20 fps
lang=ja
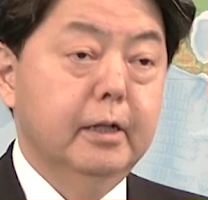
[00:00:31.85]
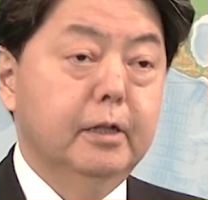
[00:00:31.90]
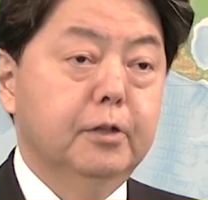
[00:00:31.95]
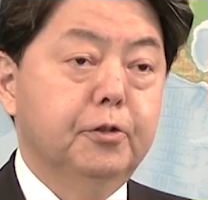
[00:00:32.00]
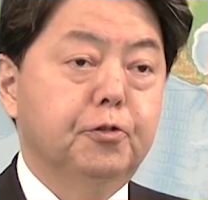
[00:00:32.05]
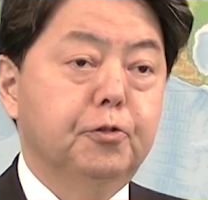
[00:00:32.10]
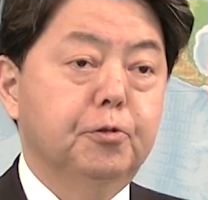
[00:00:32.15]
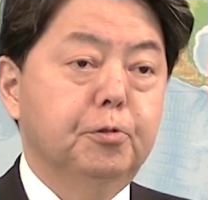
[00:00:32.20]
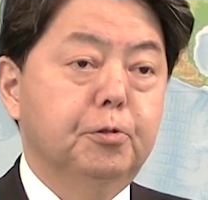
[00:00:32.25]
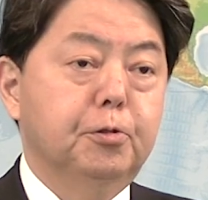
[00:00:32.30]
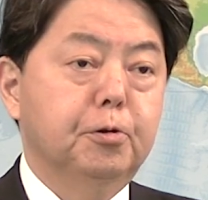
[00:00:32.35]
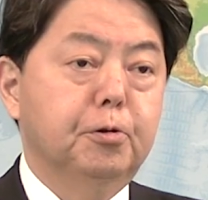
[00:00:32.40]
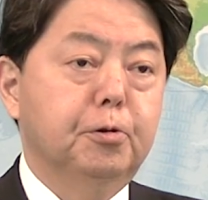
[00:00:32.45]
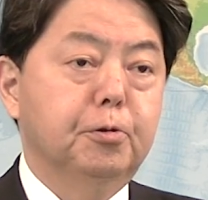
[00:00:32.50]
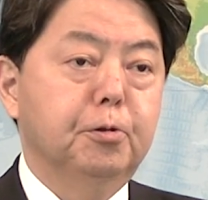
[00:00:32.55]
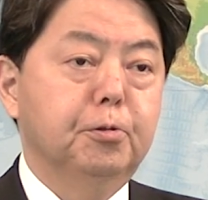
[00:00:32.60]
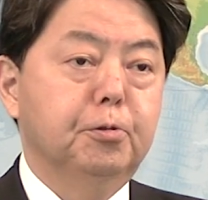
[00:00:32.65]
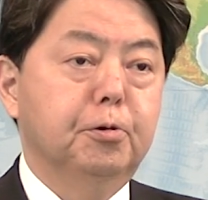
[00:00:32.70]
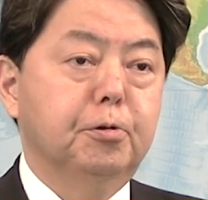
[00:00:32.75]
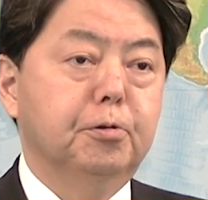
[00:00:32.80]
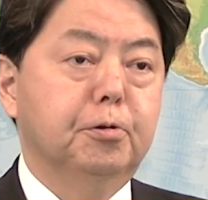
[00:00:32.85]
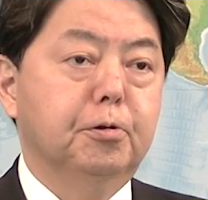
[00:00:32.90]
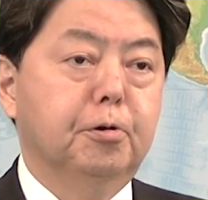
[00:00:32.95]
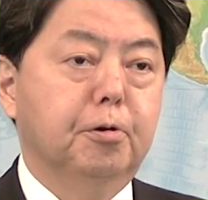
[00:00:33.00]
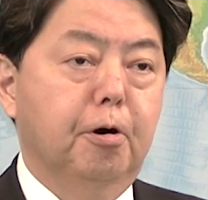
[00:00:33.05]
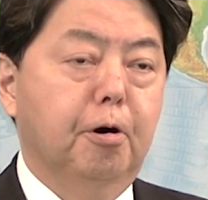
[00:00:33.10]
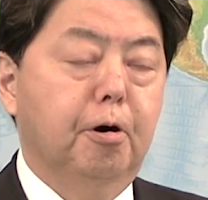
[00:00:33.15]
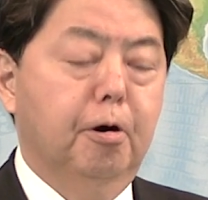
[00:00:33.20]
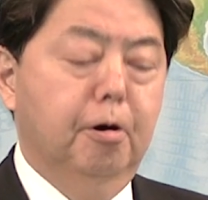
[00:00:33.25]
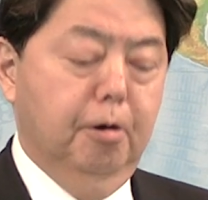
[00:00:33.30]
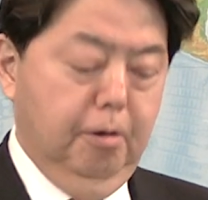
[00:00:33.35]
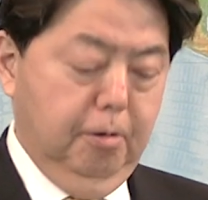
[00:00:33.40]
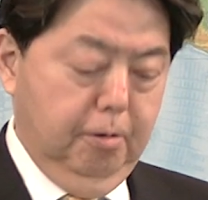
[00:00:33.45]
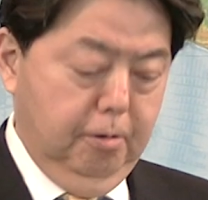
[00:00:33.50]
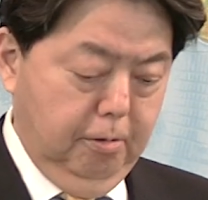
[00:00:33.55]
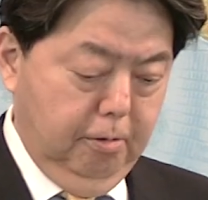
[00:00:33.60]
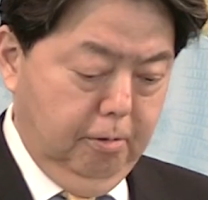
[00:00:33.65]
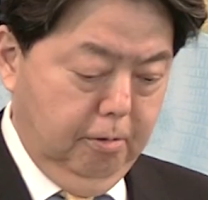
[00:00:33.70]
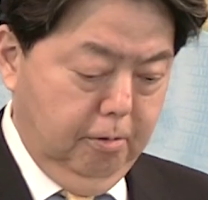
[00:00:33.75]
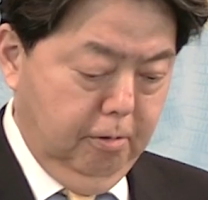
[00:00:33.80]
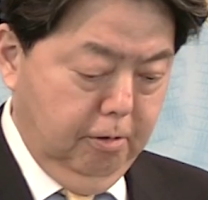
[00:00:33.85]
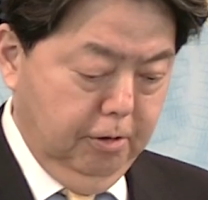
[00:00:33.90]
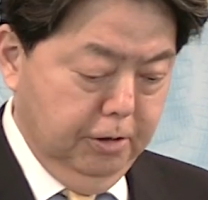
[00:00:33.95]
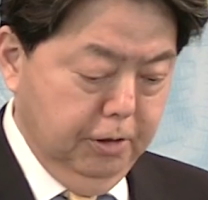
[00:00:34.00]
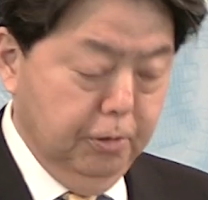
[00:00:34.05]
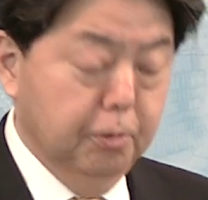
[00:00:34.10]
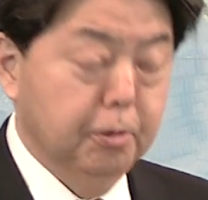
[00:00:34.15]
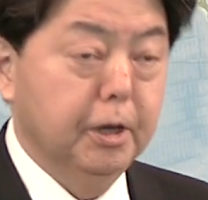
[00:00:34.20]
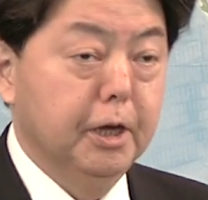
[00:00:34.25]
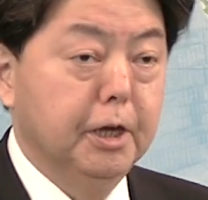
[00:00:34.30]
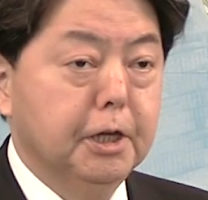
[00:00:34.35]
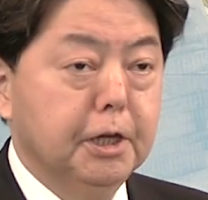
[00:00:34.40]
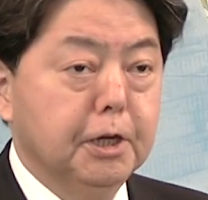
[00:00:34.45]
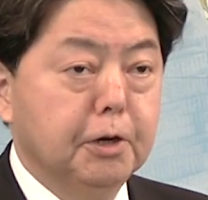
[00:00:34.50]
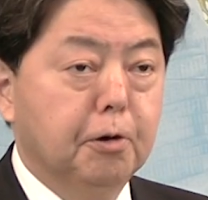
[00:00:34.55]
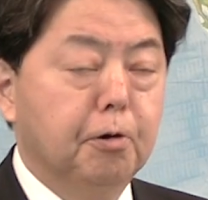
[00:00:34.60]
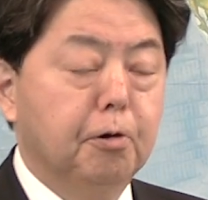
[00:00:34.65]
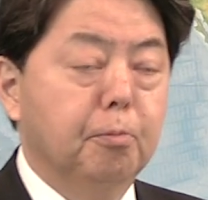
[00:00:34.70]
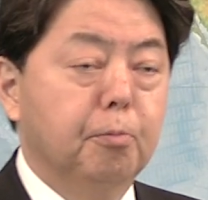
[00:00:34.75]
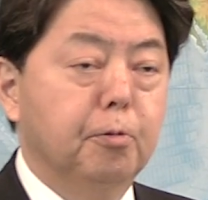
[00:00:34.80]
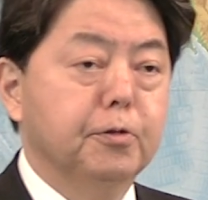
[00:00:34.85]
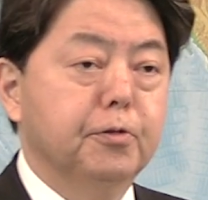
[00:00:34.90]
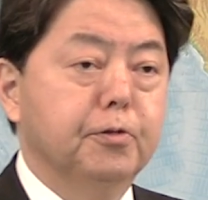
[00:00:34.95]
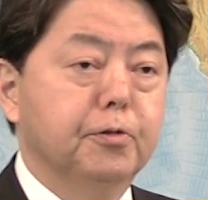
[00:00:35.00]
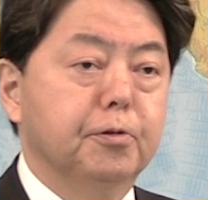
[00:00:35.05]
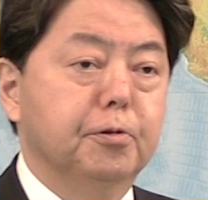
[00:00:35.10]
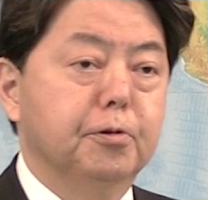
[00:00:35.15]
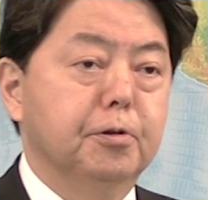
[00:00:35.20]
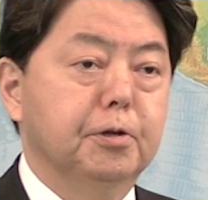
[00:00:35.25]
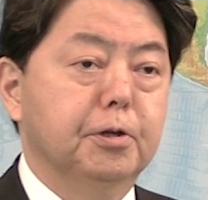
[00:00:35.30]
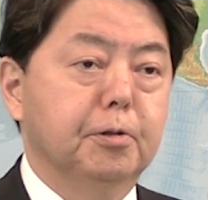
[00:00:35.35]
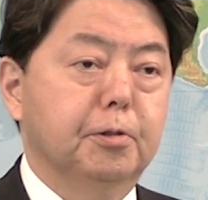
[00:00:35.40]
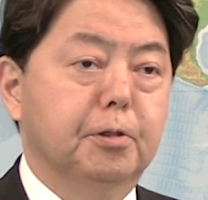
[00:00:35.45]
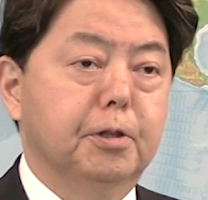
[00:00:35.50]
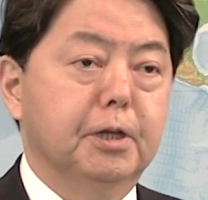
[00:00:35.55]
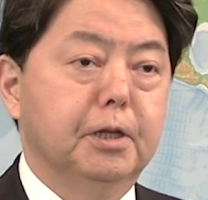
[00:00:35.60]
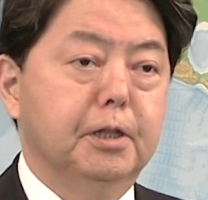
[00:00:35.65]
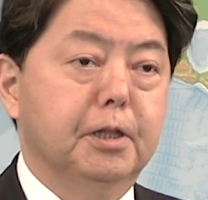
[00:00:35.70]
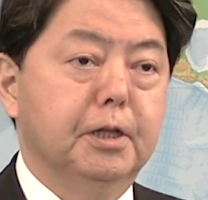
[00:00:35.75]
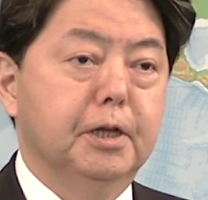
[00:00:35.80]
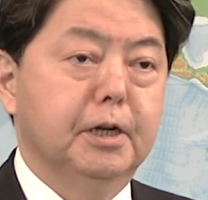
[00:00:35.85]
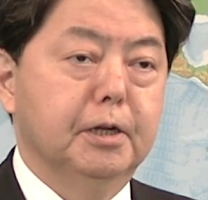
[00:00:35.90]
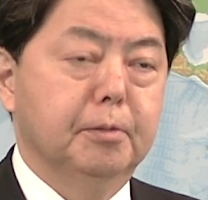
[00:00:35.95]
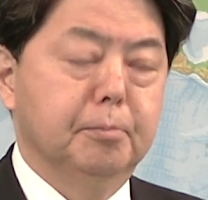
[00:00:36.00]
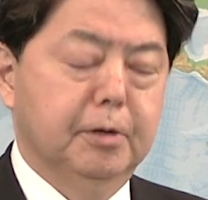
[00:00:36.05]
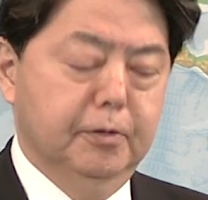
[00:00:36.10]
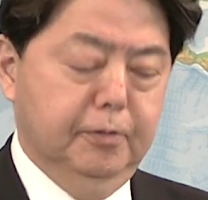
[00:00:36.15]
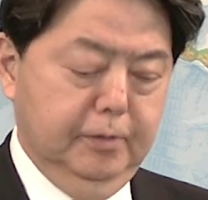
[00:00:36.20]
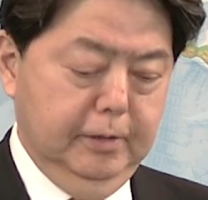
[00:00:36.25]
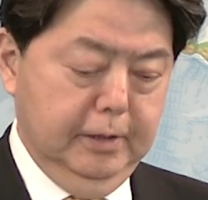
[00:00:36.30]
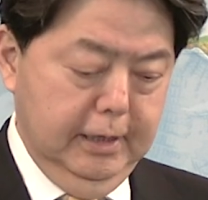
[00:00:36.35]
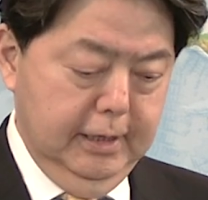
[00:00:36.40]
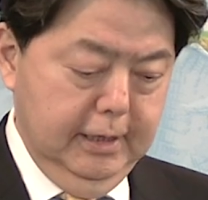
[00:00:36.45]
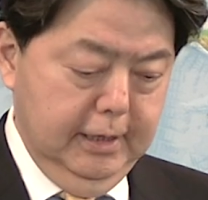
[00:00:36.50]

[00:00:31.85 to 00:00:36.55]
中東のトルコ、UAE を訪問する予定であります。